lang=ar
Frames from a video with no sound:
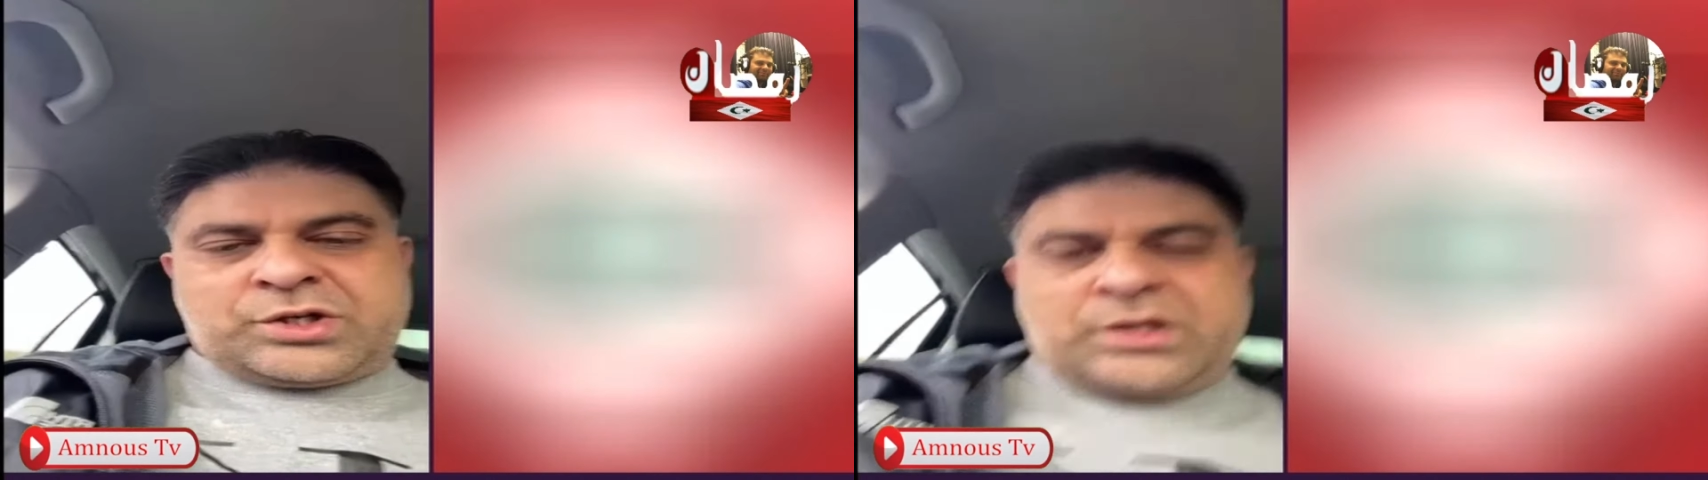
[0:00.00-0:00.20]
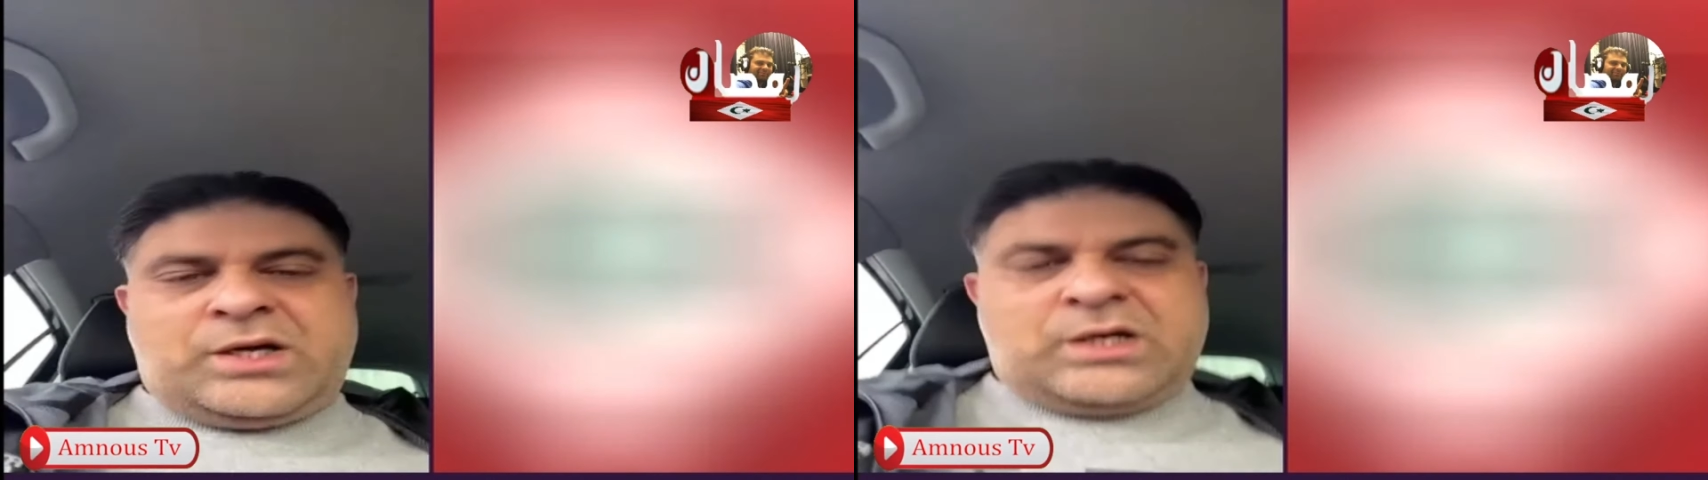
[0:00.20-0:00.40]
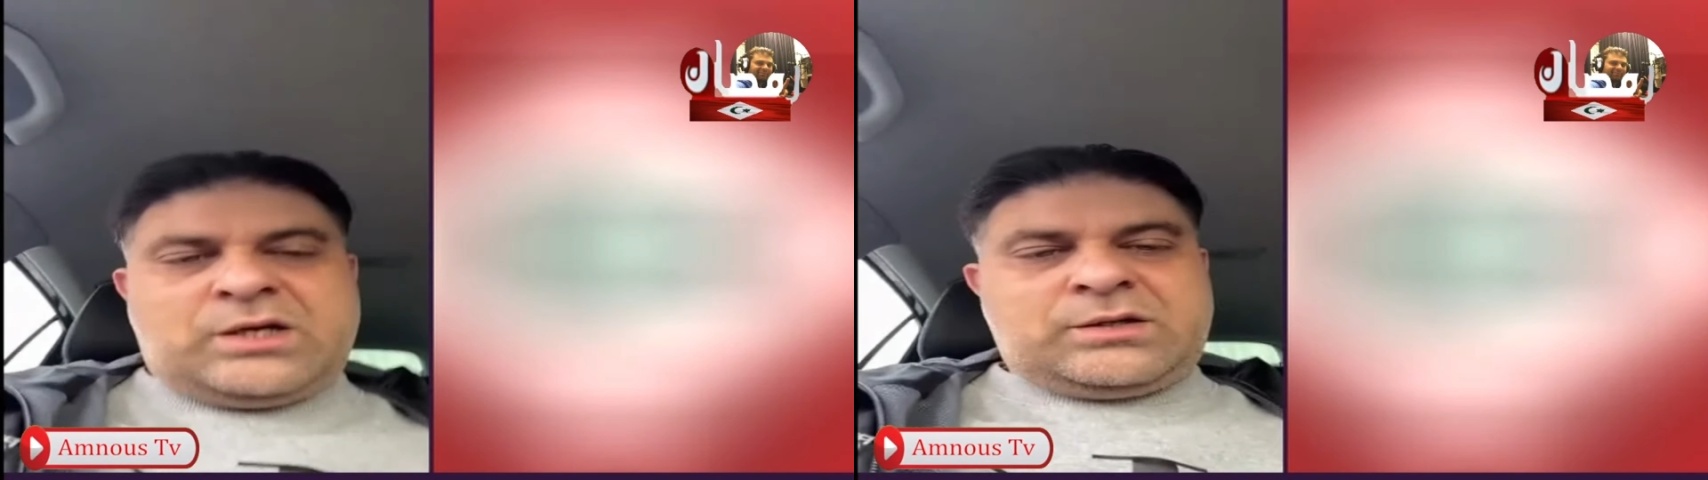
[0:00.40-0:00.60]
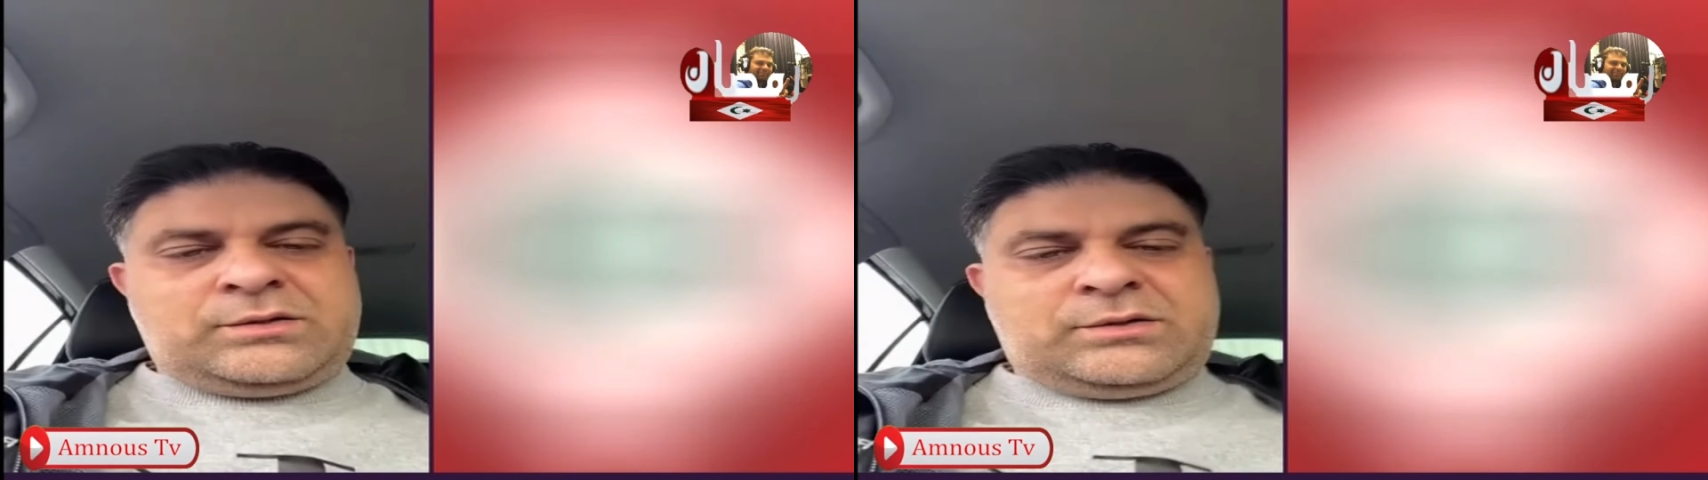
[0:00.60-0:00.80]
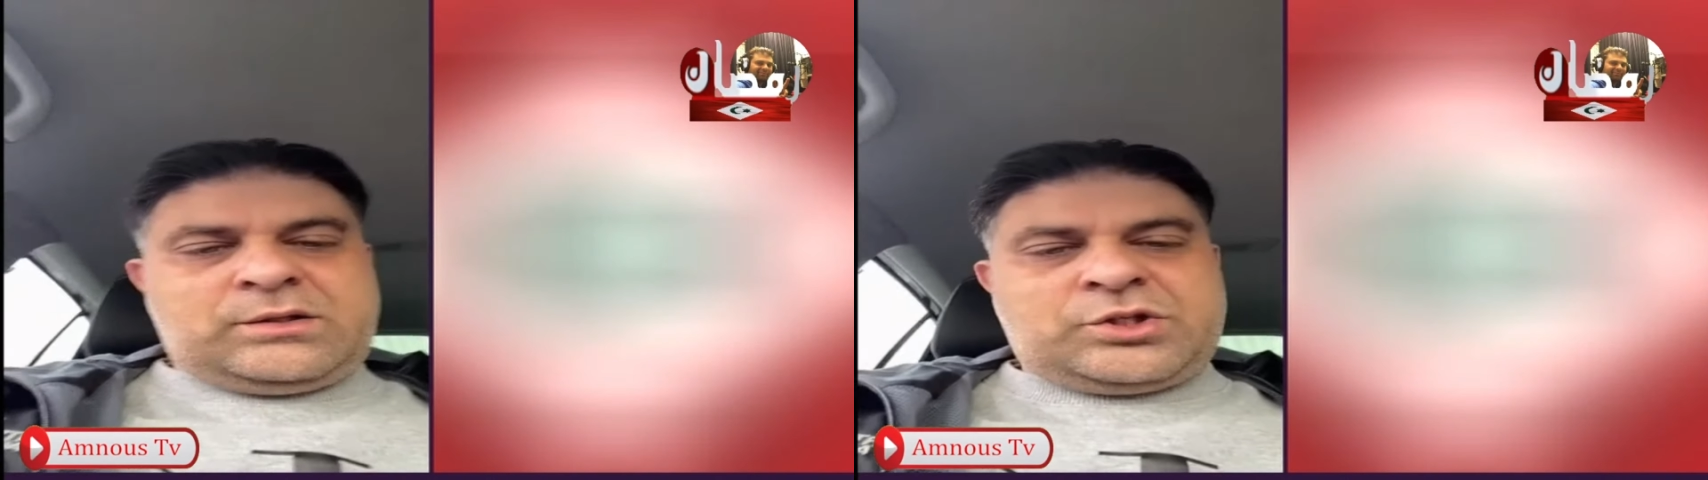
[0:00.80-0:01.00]
قضعه
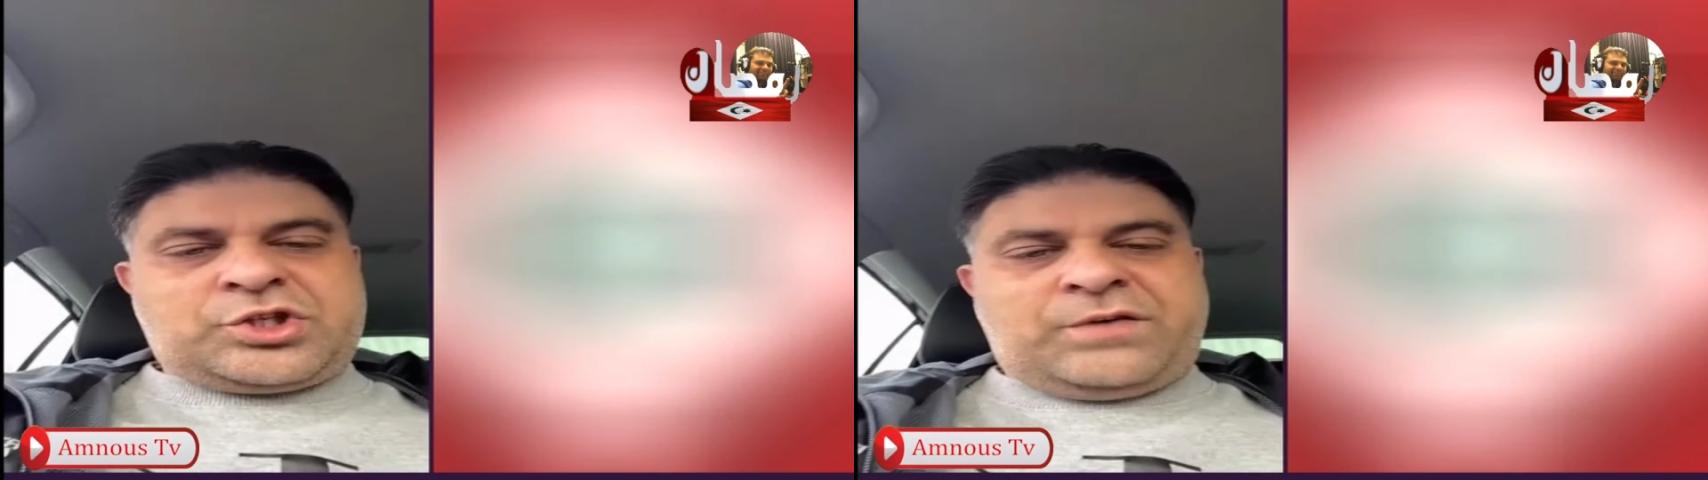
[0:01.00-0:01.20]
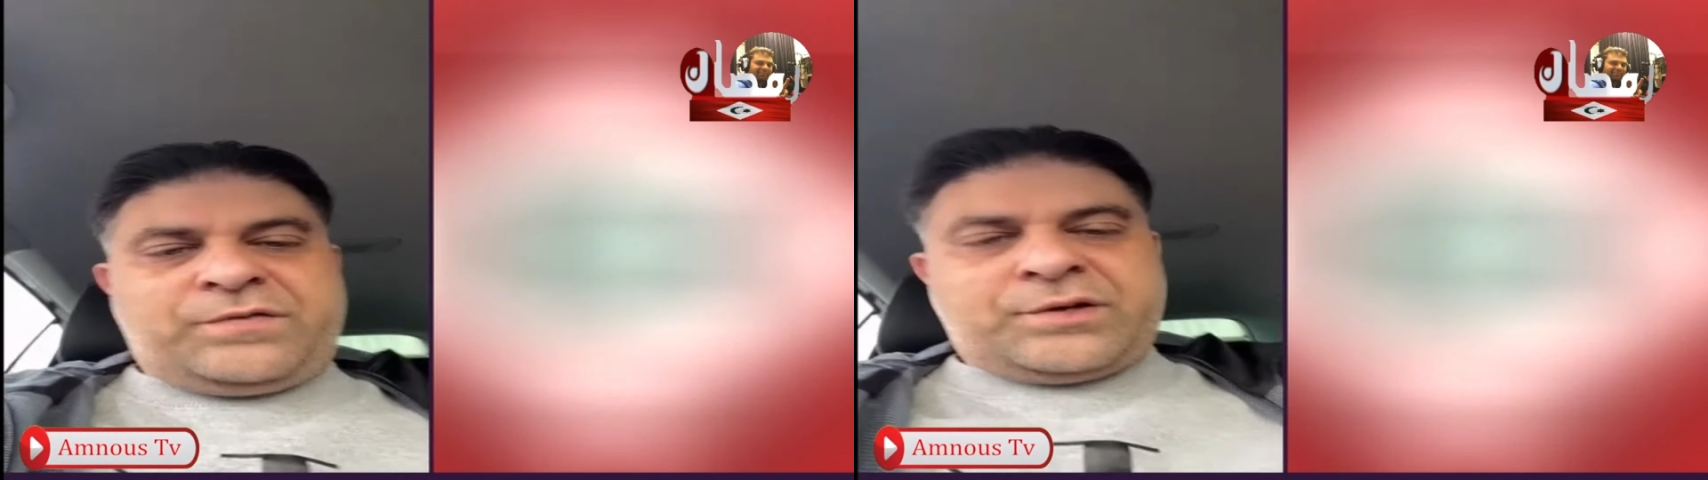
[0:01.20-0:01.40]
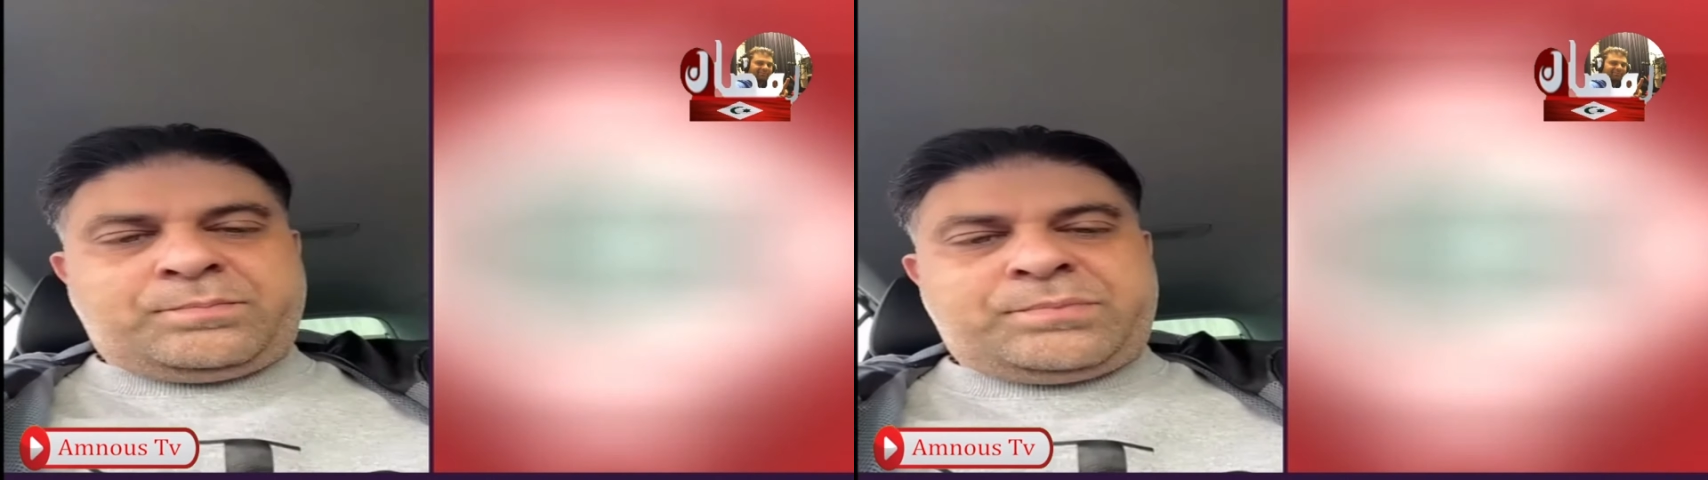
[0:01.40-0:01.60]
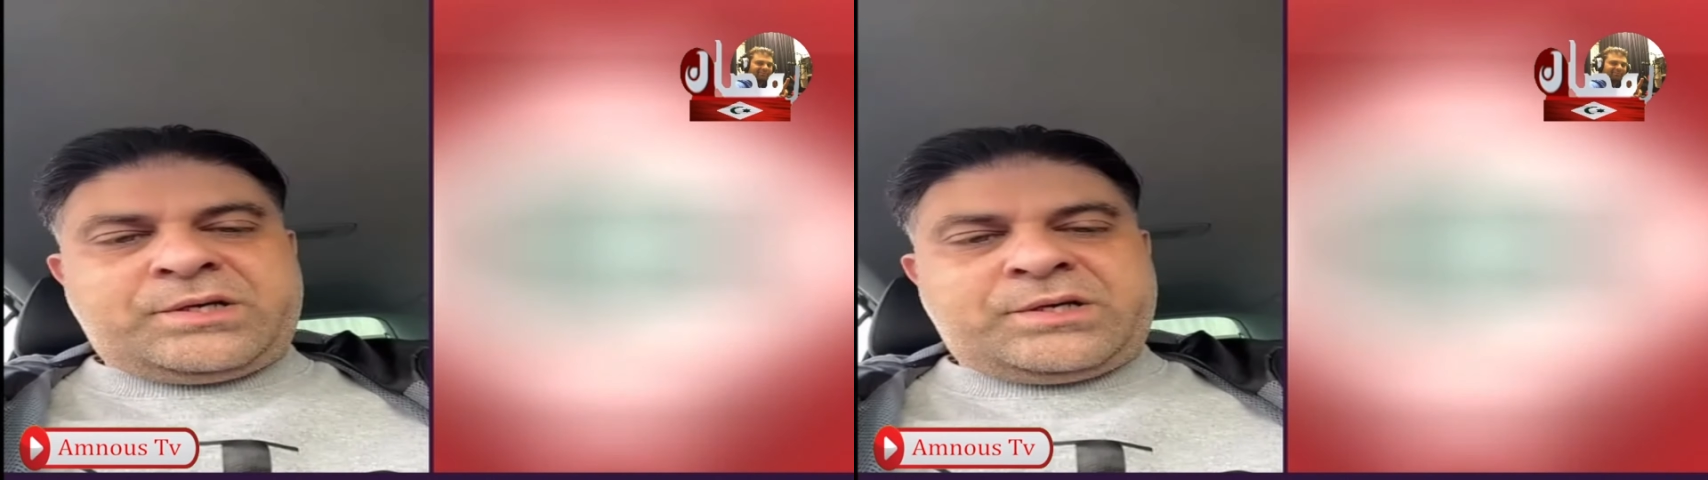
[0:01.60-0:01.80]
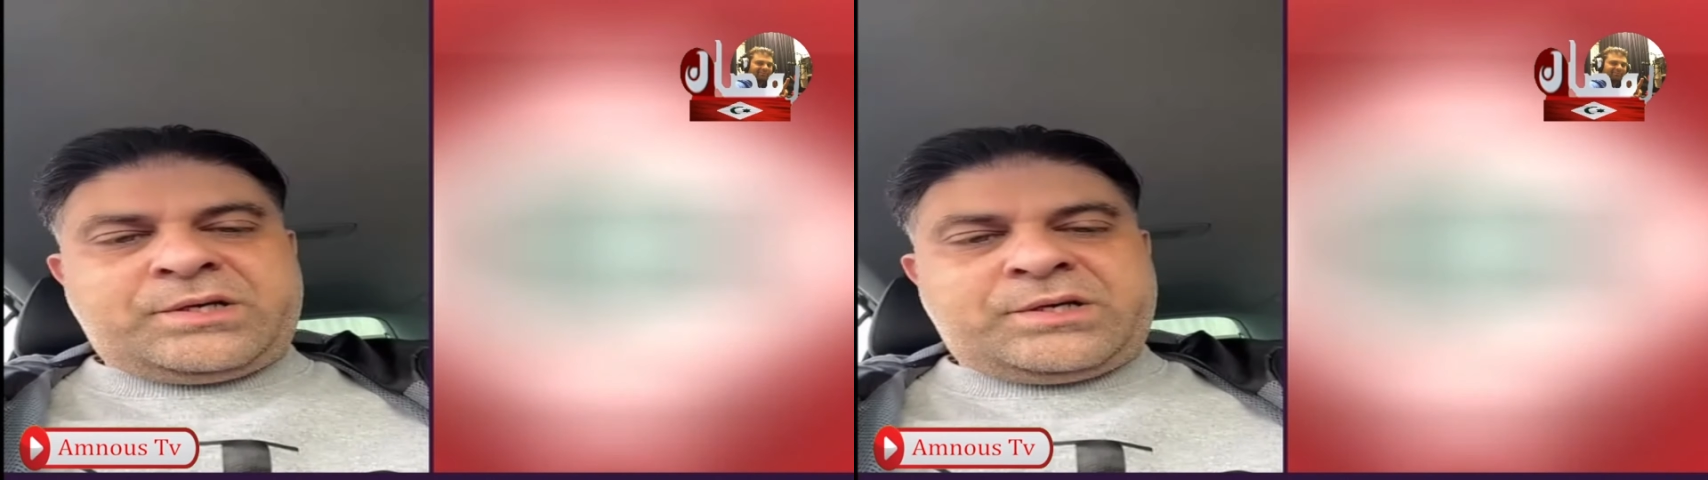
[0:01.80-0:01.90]
قش يحفظ ربي